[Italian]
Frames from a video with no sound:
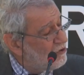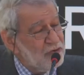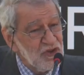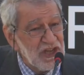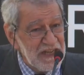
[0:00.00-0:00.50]

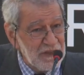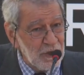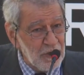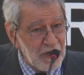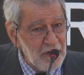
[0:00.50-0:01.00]
un
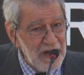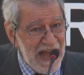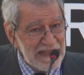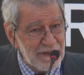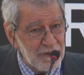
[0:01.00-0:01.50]
genitore o
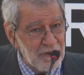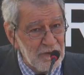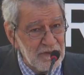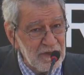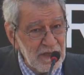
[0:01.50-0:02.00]

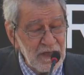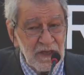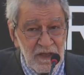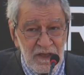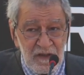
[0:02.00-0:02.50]
l'altro,
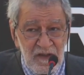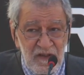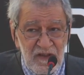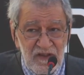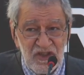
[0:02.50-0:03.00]

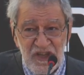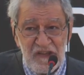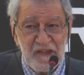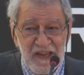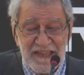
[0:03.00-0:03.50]
ci
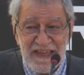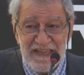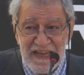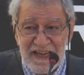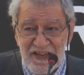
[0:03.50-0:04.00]
si
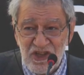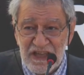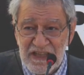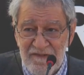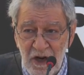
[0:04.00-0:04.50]
sente dire
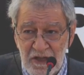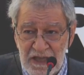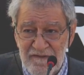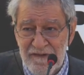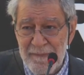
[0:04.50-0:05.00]
certe volte,
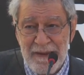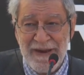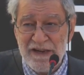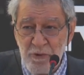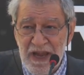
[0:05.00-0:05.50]
vabbè
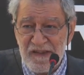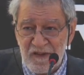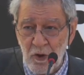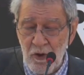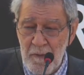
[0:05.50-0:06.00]
ma lui è
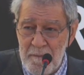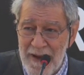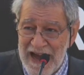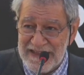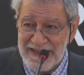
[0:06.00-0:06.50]
solo il
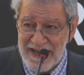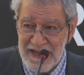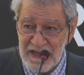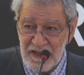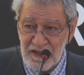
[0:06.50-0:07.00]
padre,
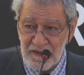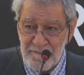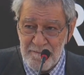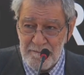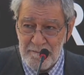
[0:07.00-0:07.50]

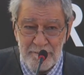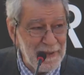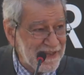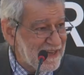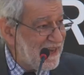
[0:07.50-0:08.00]

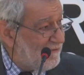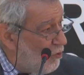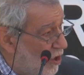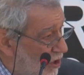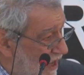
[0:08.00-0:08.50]
perché
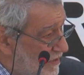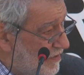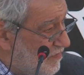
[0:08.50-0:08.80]
vuole